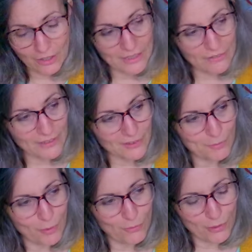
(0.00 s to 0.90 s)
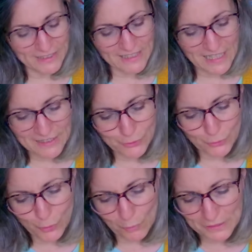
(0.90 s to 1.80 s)
effectivement, on voit qu'il a les
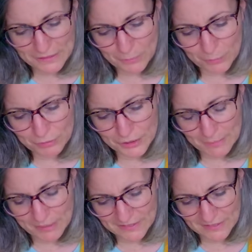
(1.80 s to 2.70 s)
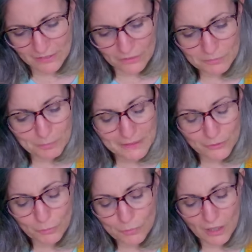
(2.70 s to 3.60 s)
yeux complètement bouchés par cette grande pile
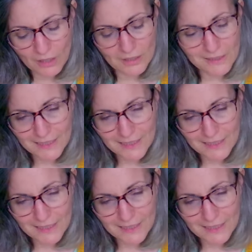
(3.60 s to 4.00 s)
de bois.